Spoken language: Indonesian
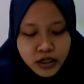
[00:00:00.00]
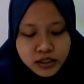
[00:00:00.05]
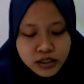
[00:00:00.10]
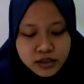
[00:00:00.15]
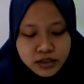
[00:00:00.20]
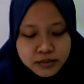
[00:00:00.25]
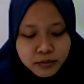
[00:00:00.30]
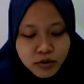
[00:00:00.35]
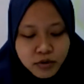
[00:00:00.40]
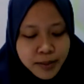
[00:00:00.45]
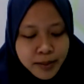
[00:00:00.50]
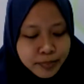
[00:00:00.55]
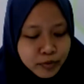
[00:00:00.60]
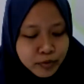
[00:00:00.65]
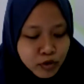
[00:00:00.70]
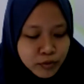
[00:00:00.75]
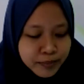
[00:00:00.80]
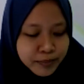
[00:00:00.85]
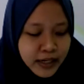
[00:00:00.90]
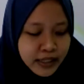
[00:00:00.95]
Semua
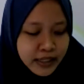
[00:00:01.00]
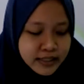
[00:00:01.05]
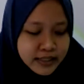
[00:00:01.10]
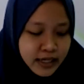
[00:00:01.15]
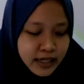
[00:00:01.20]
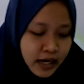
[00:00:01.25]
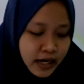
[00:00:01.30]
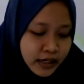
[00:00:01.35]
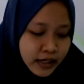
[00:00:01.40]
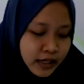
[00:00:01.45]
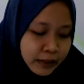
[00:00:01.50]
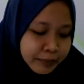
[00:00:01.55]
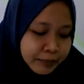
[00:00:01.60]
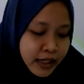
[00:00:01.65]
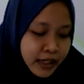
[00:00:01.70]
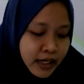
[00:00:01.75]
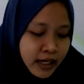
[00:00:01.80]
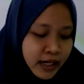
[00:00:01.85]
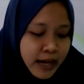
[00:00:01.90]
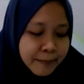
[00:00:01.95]
buku pelajaran dan
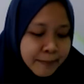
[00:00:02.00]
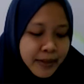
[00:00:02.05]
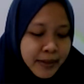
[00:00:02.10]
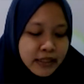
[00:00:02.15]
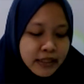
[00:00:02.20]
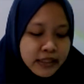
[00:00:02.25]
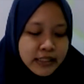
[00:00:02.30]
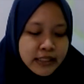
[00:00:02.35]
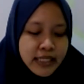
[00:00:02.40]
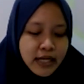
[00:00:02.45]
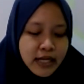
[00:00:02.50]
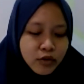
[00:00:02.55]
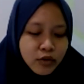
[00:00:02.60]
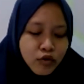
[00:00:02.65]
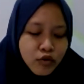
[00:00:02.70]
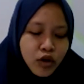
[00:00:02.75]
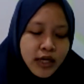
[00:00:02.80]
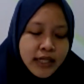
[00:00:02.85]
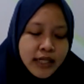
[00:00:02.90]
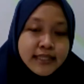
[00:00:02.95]
perlengkapan ditanggung
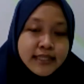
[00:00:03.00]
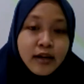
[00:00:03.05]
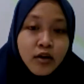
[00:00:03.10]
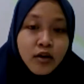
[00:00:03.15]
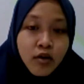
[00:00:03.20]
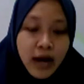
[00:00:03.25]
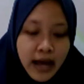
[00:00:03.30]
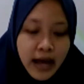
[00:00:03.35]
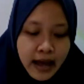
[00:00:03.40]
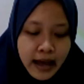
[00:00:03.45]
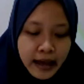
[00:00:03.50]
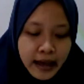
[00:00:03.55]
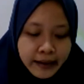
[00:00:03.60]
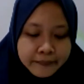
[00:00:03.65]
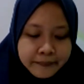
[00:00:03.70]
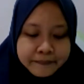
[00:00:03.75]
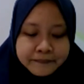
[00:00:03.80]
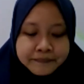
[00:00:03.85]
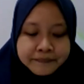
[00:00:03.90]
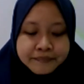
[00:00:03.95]
oleh sekolah.
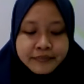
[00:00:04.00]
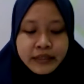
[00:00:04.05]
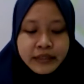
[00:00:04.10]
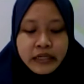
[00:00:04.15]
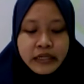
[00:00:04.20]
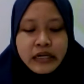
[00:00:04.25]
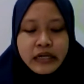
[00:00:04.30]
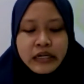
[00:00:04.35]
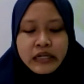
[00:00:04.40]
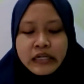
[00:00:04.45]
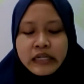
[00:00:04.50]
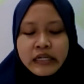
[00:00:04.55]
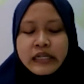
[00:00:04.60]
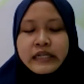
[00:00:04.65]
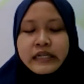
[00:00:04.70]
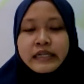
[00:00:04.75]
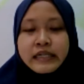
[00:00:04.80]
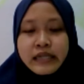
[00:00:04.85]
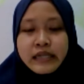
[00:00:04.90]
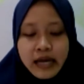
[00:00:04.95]

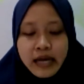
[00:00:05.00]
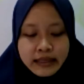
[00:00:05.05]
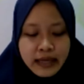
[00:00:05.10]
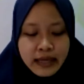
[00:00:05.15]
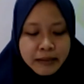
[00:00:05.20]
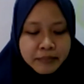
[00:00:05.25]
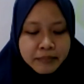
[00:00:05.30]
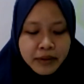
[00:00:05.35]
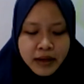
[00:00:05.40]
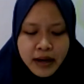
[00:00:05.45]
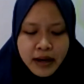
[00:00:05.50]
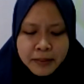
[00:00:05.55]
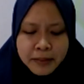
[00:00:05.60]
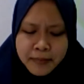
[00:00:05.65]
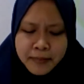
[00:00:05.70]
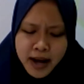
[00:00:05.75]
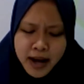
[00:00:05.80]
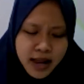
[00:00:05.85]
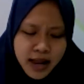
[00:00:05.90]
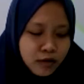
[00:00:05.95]
Ida tak pernah
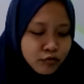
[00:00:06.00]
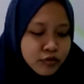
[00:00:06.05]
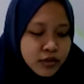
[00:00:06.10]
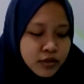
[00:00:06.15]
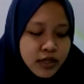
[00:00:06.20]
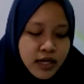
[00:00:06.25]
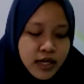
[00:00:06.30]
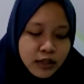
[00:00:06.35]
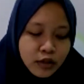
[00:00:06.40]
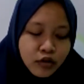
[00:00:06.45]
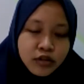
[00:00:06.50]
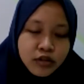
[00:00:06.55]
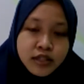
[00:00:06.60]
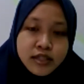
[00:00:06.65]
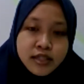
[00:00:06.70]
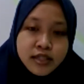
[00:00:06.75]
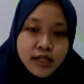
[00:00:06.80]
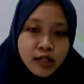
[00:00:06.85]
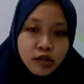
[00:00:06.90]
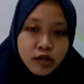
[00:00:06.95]
malu dengan
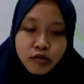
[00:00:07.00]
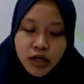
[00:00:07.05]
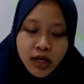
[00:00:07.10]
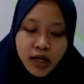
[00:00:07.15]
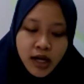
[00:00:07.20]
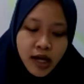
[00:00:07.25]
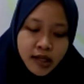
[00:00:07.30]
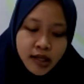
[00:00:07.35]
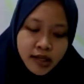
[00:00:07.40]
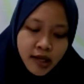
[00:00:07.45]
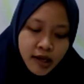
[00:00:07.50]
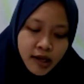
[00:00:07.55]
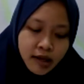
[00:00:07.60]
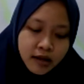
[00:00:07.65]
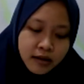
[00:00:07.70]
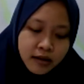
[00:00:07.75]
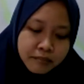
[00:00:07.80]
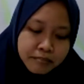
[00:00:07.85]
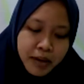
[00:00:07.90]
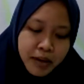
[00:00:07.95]
kondisi keluarganya.
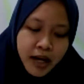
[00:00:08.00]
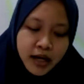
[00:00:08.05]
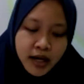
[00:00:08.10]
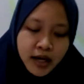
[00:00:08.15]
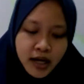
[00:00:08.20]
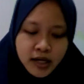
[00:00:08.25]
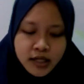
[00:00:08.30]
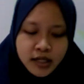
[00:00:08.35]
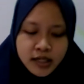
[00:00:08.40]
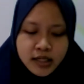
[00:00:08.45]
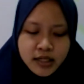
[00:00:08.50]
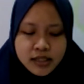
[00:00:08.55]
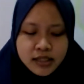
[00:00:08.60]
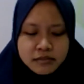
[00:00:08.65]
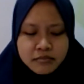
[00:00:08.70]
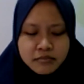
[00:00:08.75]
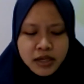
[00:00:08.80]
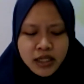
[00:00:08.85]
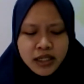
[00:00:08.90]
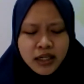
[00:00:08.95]
Bahkan ia
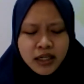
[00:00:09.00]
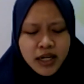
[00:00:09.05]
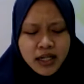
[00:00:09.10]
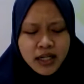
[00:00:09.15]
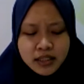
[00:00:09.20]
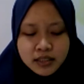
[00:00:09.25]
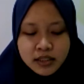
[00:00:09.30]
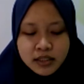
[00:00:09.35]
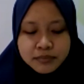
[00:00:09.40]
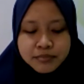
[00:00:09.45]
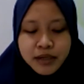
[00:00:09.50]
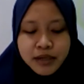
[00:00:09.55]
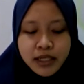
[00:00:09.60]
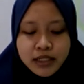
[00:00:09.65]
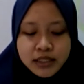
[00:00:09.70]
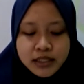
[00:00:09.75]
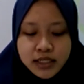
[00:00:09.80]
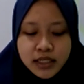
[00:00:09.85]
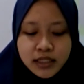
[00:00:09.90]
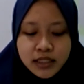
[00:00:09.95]
semakin rajin
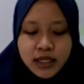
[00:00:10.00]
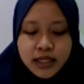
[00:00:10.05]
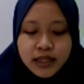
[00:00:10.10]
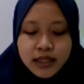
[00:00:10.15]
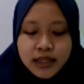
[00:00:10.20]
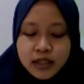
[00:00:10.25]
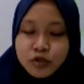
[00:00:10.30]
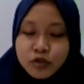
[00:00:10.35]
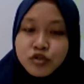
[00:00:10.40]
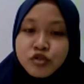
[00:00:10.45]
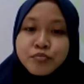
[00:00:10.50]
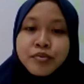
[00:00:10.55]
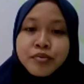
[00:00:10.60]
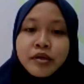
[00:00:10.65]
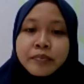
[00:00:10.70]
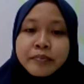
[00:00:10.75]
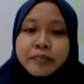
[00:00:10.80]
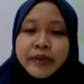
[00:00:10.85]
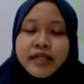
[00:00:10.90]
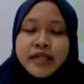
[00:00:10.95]
belajar dan terus
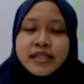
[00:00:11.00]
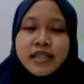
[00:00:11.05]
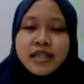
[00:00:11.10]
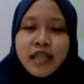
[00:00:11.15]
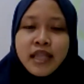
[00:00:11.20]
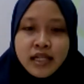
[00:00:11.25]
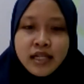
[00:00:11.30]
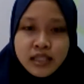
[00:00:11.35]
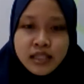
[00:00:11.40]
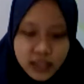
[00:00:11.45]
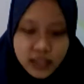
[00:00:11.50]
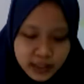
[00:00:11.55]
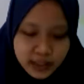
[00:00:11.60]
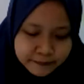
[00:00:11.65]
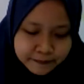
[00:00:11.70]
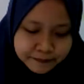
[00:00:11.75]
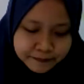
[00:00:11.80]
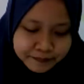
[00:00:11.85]
berprestasi.